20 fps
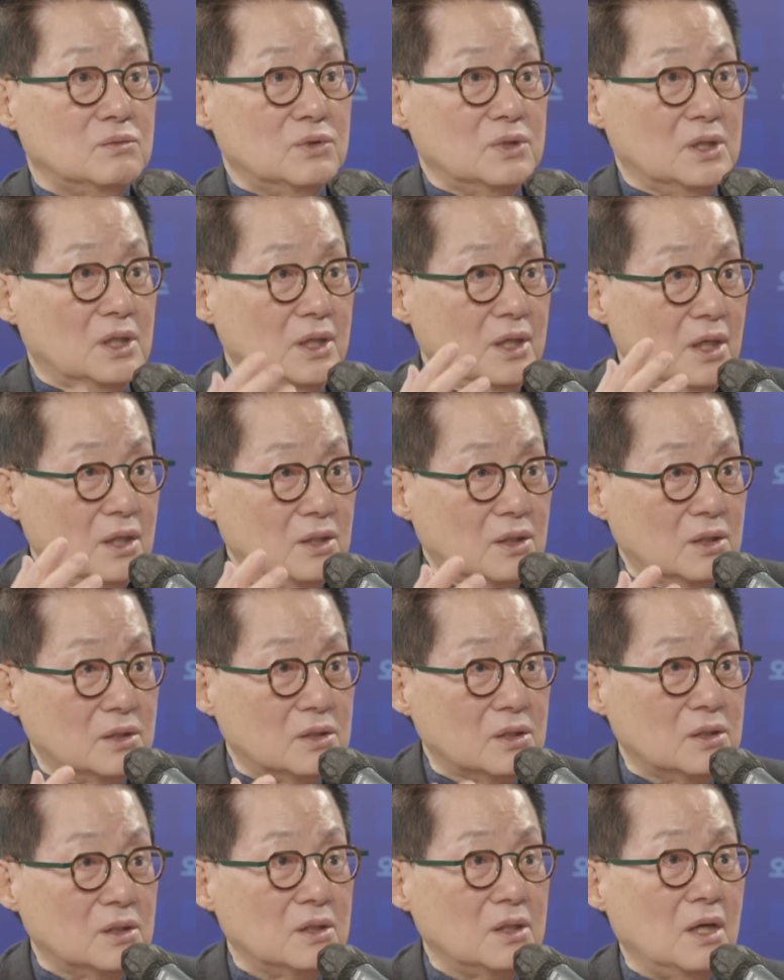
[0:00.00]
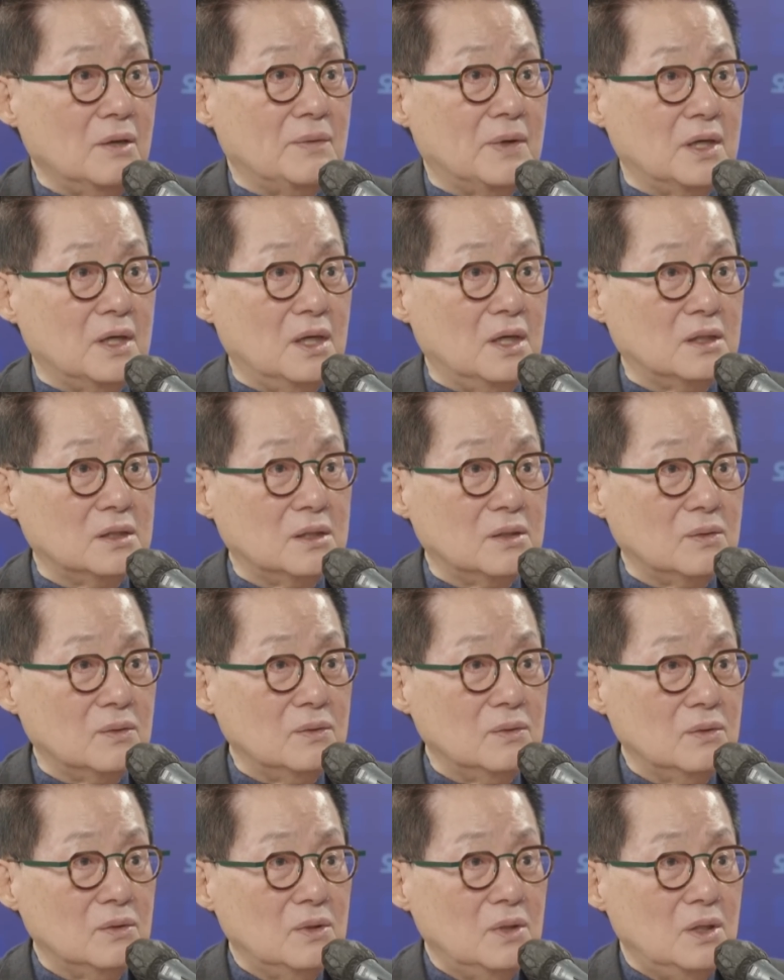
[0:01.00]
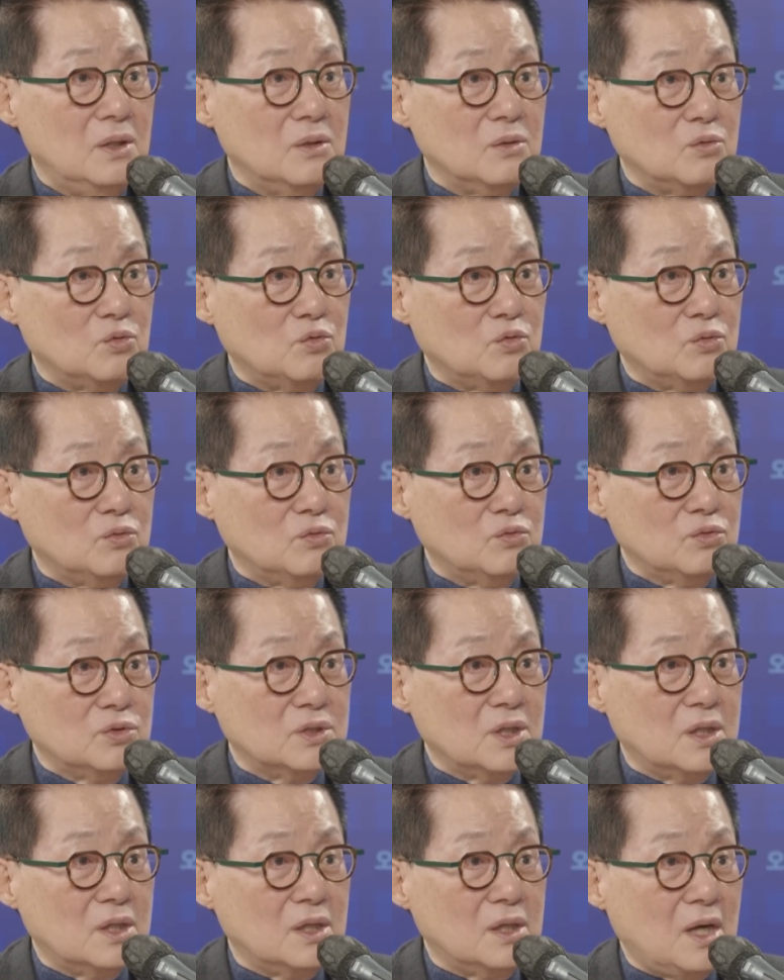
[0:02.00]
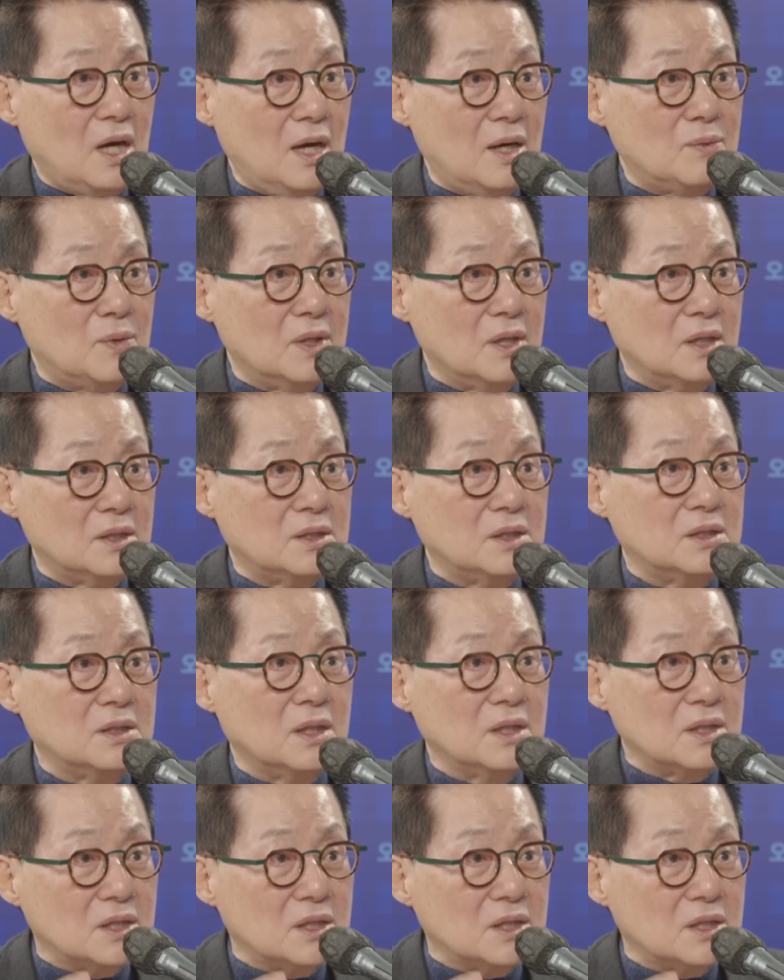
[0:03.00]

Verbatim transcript: 우리가 핵을 더 개발해야 되고 군사를 강화해야 된다